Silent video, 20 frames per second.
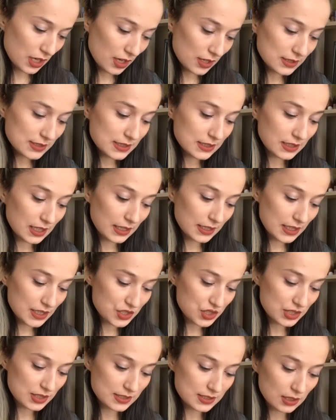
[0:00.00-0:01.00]
ağzından
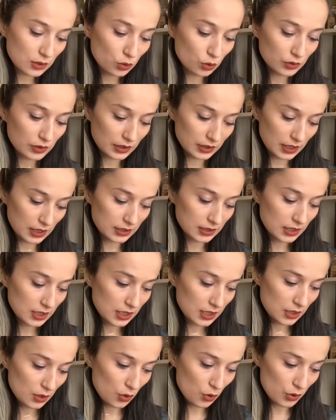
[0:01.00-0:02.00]
ne çıksa not alan
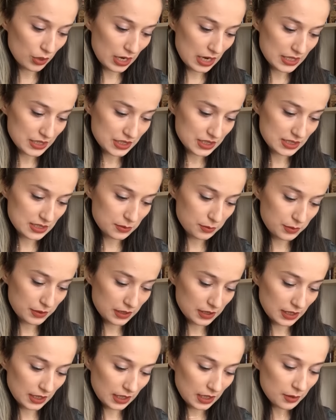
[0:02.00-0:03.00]
öğrenci
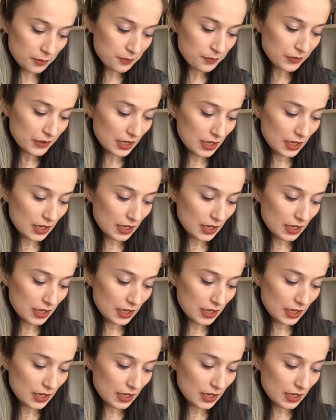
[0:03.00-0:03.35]
tipindeyim.